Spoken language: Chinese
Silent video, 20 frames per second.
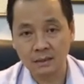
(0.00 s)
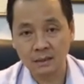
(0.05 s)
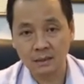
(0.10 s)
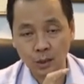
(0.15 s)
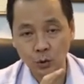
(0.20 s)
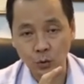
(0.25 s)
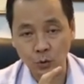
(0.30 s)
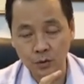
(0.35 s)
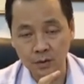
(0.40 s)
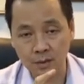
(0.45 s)
一
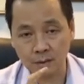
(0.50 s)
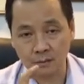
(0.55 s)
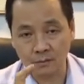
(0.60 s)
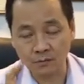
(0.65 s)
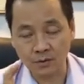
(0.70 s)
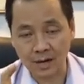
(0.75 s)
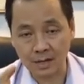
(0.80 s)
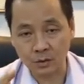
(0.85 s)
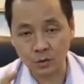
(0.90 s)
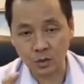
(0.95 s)
吨
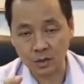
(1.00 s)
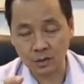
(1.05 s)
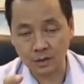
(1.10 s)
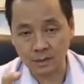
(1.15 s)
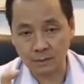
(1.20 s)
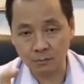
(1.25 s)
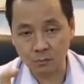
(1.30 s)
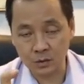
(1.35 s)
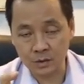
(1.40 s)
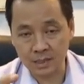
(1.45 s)
方
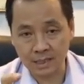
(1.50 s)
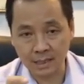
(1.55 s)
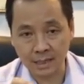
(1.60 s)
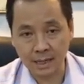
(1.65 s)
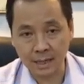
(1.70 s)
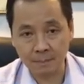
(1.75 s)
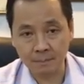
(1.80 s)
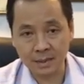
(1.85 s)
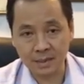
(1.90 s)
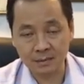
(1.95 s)
区五十个
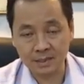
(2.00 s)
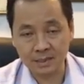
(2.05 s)
ml